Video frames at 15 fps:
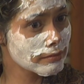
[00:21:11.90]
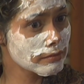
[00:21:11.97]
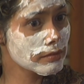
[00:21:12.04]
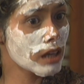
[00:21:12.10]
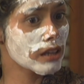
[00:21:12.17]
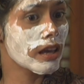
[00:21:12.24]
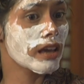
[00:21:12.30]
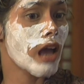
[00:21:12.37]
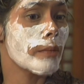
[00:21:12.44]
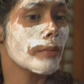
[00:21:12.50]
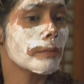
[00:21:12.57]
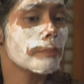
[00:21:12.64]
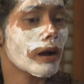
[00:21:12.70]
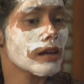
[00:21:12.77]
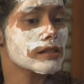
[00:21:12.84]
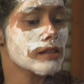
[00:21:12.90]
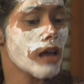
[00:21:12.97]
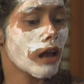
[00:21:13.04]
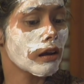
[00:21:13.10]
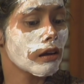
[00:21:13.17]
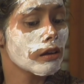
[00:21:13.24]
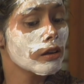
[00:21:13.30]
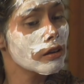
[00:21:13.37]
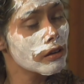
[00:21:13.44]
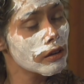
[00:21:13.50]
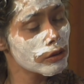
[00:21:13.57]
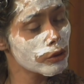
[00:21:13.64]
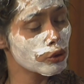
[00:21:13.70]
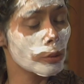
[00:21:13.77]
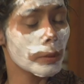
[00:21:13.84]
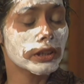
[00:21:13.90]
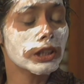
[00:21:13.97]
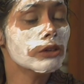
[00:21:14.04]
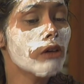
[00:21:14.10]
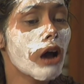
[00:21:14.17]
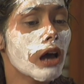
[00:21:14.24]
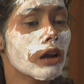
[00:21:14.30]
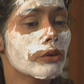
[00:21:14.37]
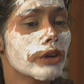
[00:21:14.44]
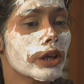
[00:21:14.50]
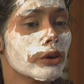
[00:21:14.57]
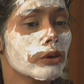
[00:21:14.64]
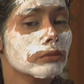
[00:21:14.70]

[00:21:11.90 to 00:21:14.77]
pagyayamag pakasal. Nung dumating yung araw na yon,